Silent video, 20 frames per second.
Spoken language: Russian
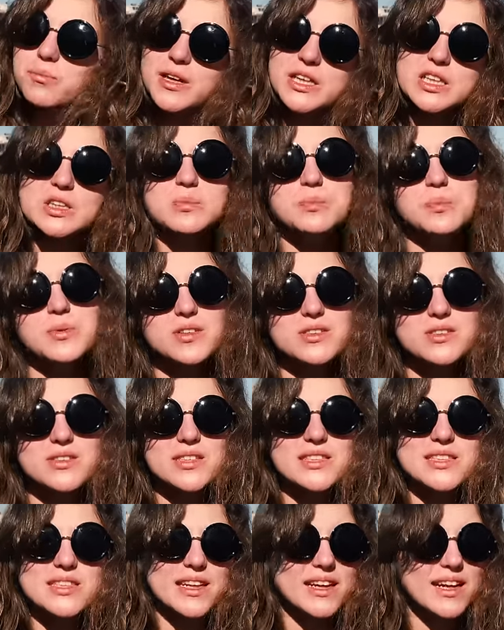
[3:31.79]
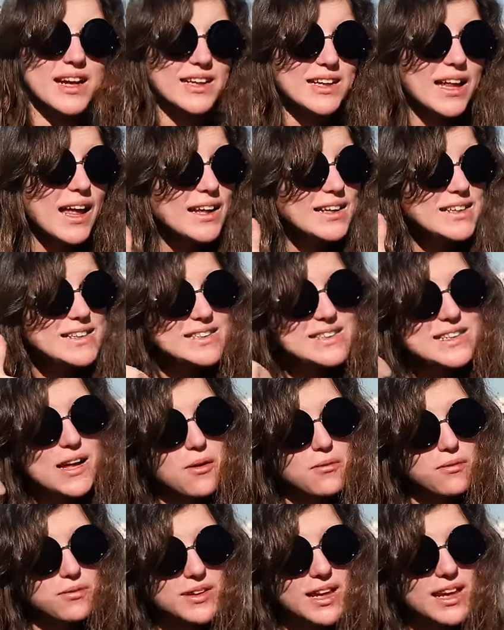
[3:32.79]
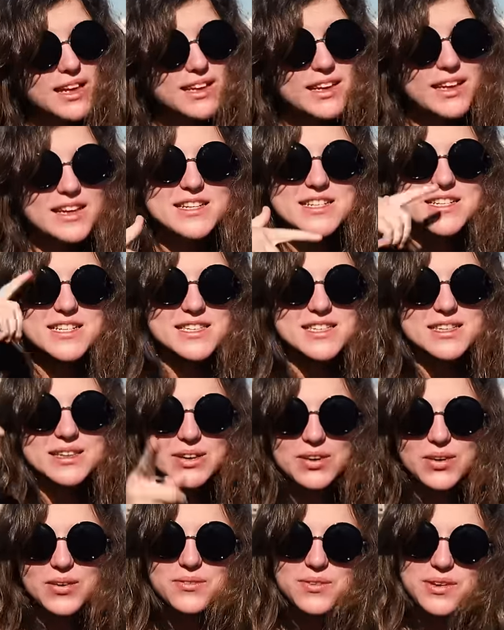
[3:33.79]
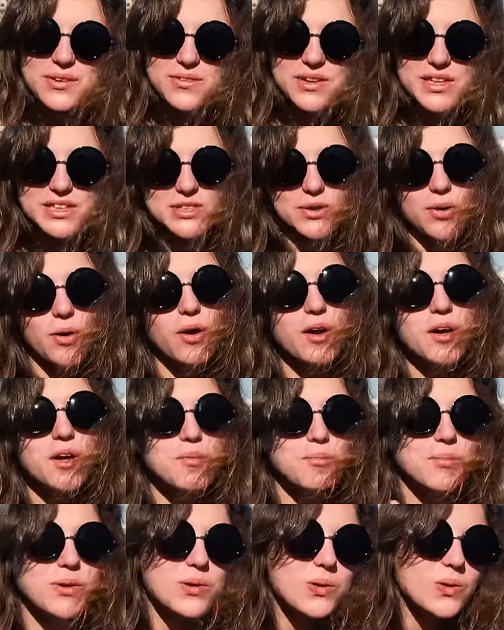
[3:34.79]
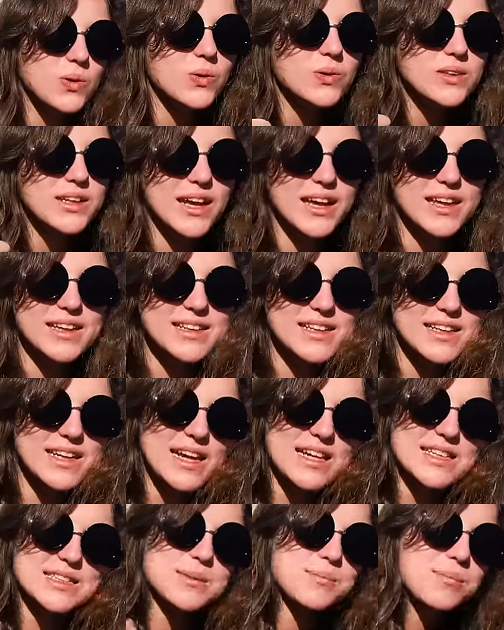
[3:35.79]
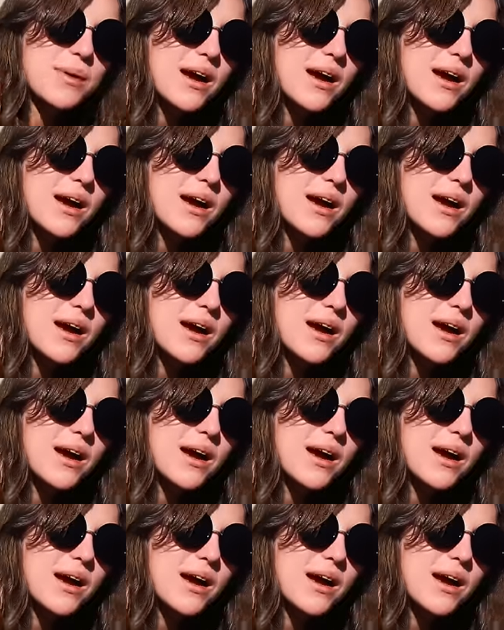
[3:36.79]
Подписывайся на канал, ставь лайки и жди новые видео. Be cool and crazy.